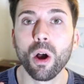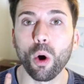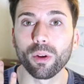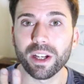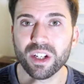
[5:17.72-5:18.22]

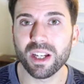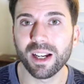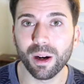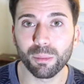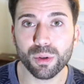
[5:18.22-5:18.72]
On agit
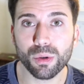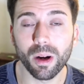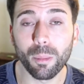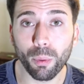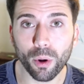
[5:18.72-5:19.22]
également sur
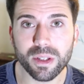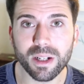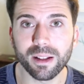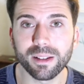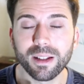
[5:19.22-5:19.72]
les pores
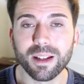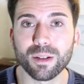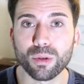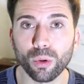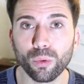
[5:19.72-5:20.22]
dilatés et
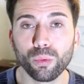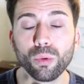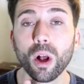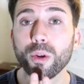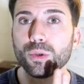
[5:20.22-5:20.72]

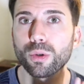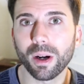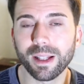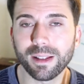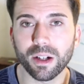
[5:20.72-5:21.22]
surtout
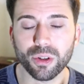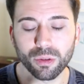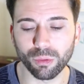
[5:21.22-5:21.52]
sur les taches.